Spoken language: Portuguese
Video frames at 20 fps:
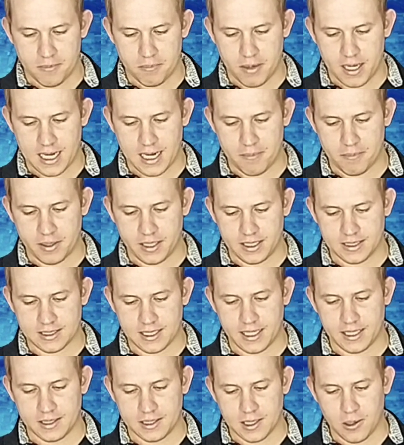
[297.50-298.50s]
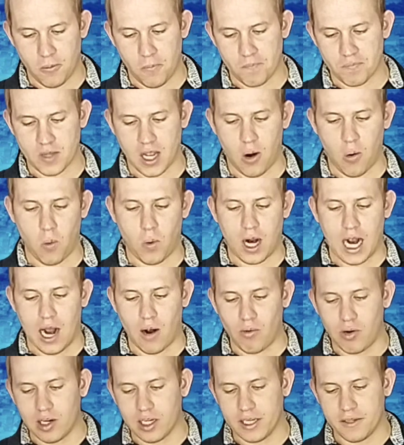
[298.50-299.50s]
Parabéns aí então ao
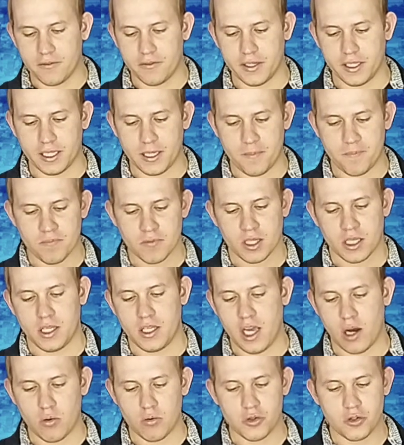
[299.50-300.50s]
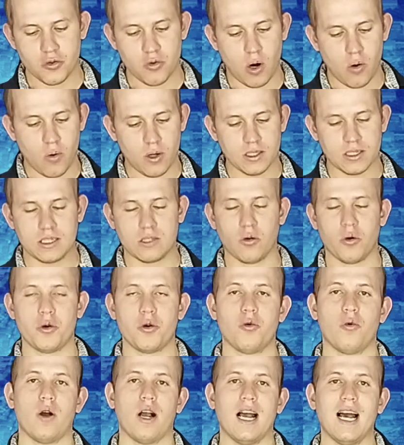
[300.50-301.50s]
Cauã Oliveira e ao João
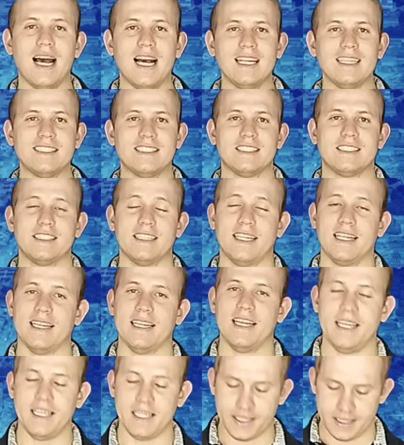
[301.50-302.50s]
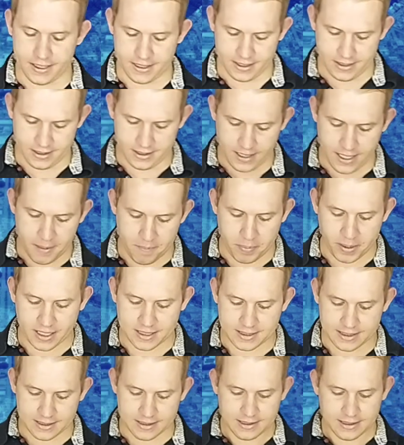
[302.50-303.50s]
Antônio Angelim,
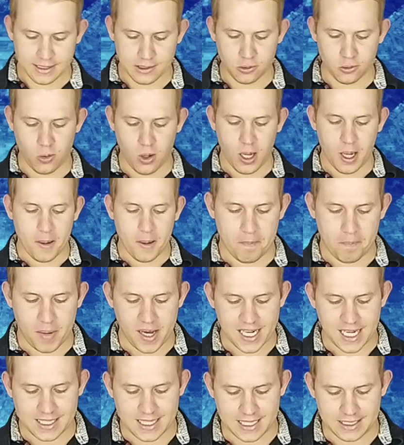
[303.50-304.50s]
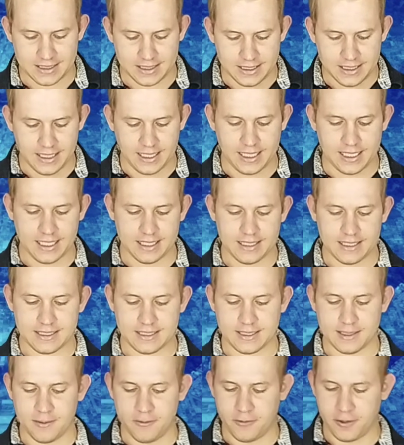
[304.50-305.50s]
representando Paranatinga
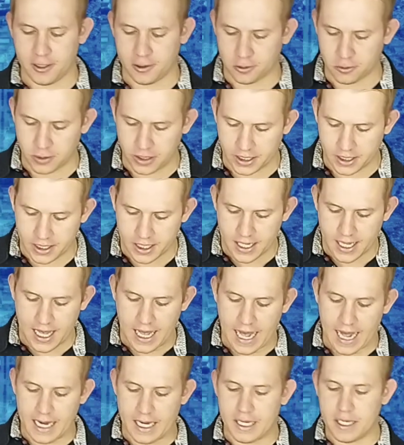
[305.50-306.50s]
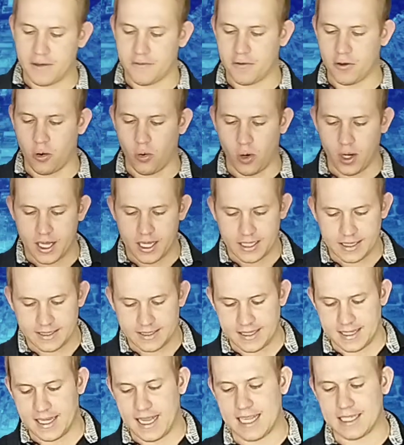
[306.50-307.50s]
nesse evento aí a nível
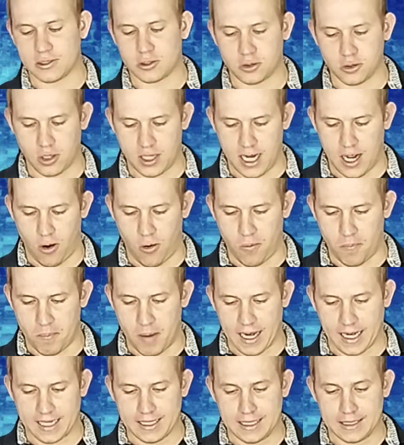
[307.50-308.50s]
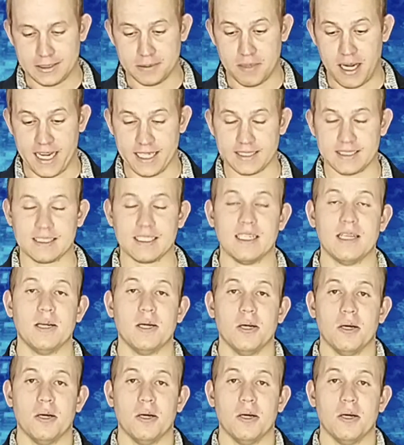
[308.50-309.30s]
nacional. Bacana demais.